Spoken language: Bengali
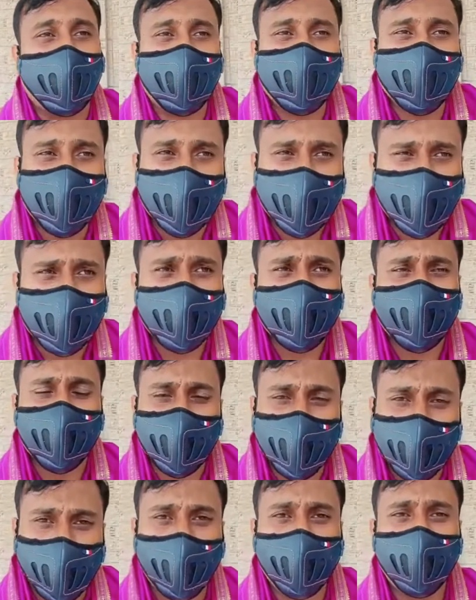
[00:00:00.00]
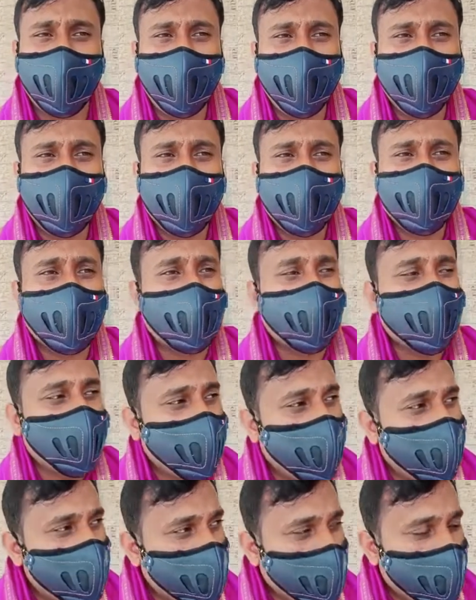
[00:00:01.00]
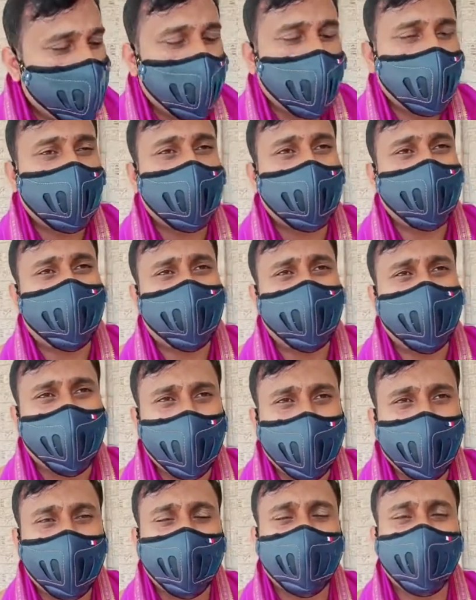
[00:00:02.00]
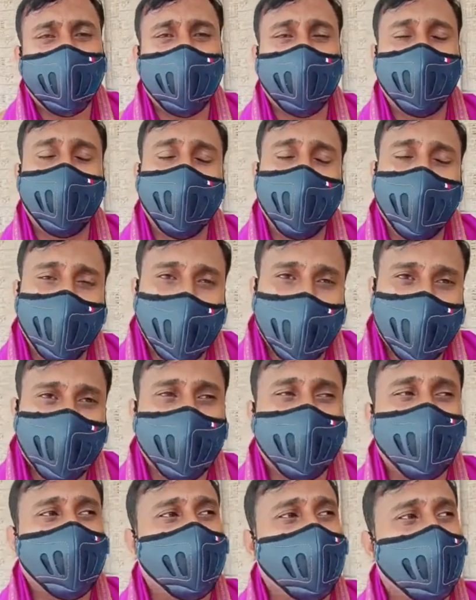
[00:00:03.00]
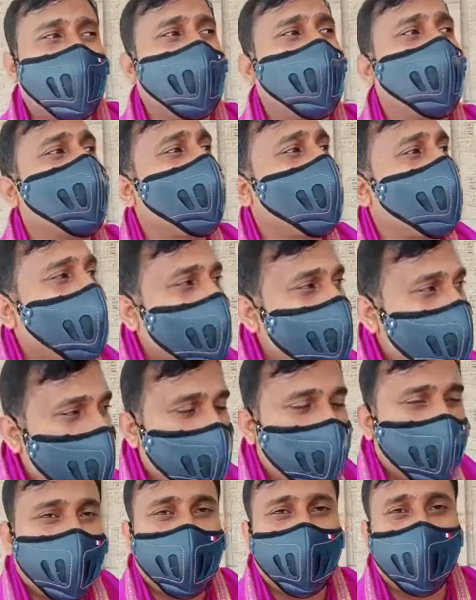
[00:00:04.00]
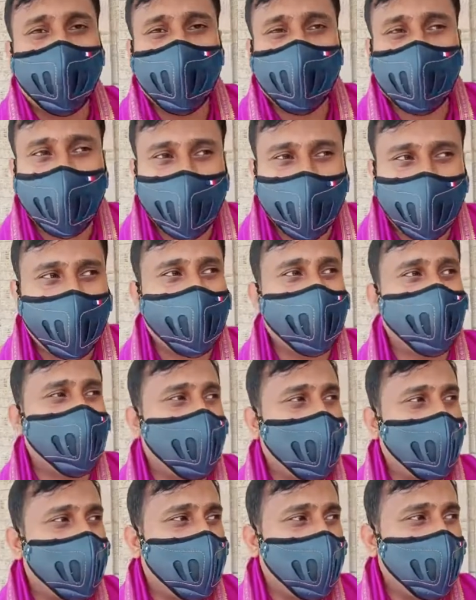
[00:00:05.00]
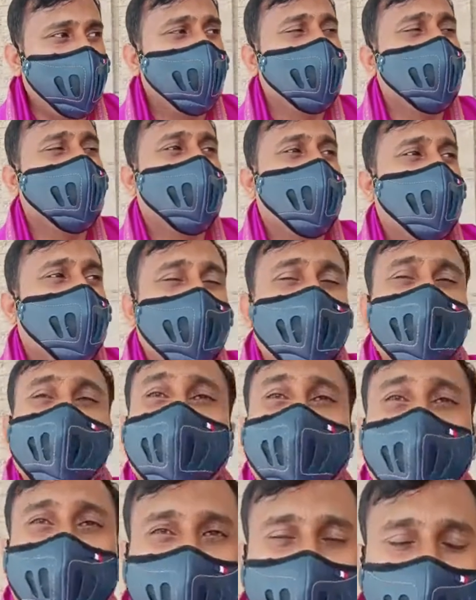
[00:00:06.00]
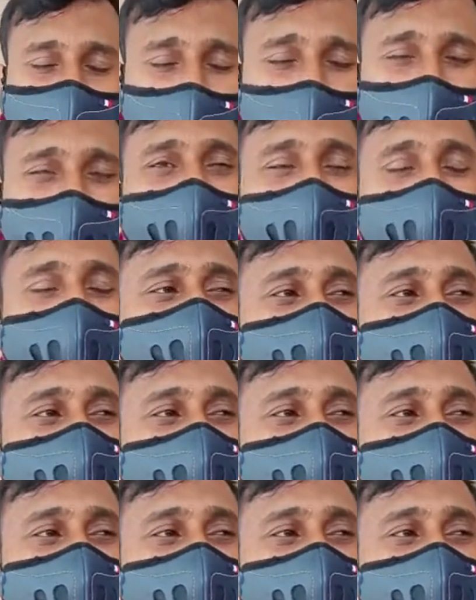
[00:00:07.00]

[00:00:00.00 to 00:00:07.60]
কাজ শুরু হবে তাই জন্য জগন্নাথ দেব বলভদ্রদেব এবং মা সুভদ্রাকে আমরা পাশের ঘরে অবস্থান করাবো কালকেই এবং যে পর্যটনের কাজ